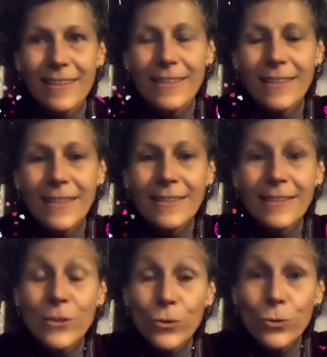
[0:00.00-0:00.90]
e nesse
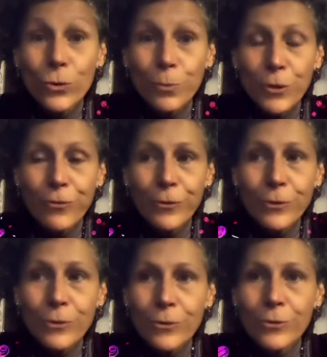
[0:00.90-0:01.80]
estudo
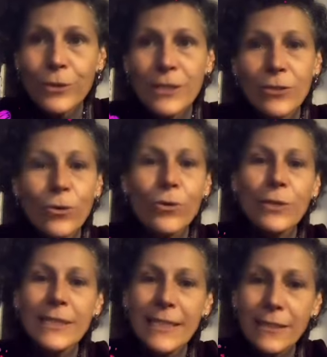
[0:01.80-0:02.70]
profundo, estou
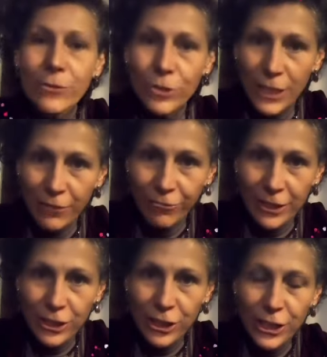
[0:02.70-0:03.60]
gostando de
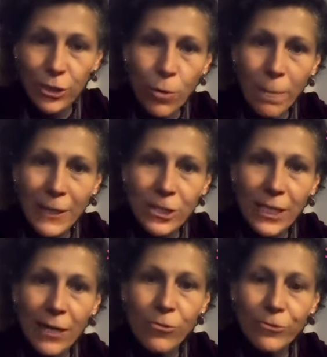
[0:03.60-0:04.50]
refletir e
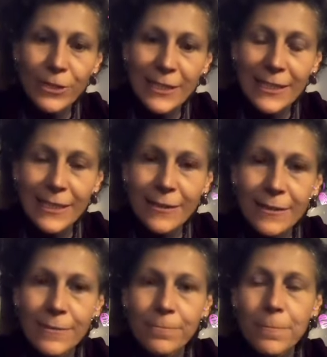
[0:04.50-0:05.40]
compartilhar com vocês,